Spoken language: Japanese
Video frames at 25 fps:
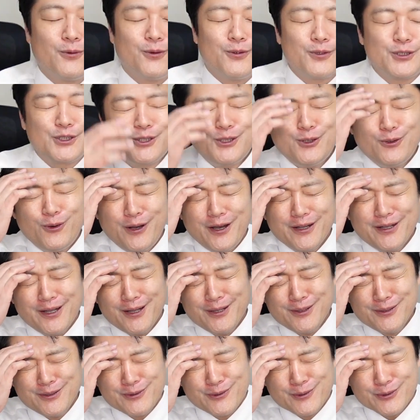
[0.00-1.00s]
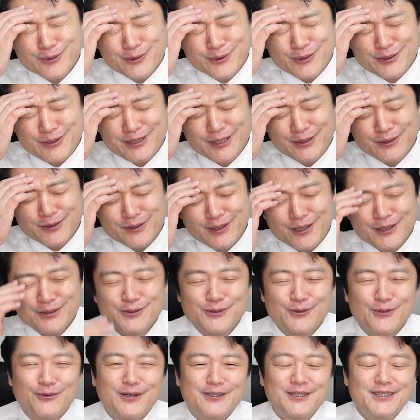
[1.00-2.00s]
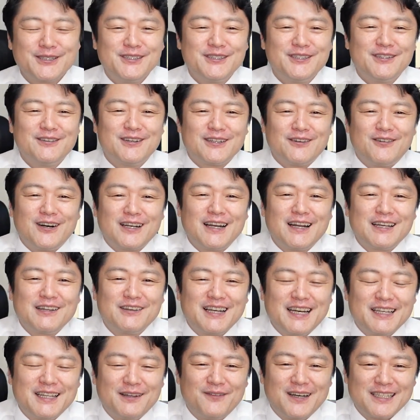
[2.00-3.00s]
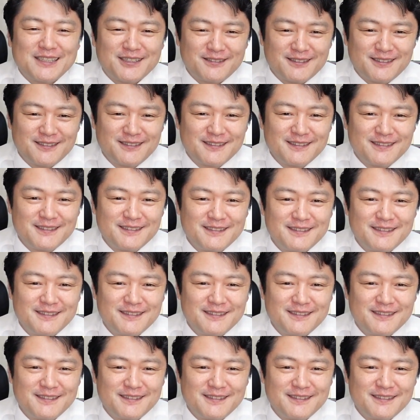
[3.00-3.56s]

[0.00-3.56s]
白が何のことを言ってんのかはちょっと私には分かりかねます。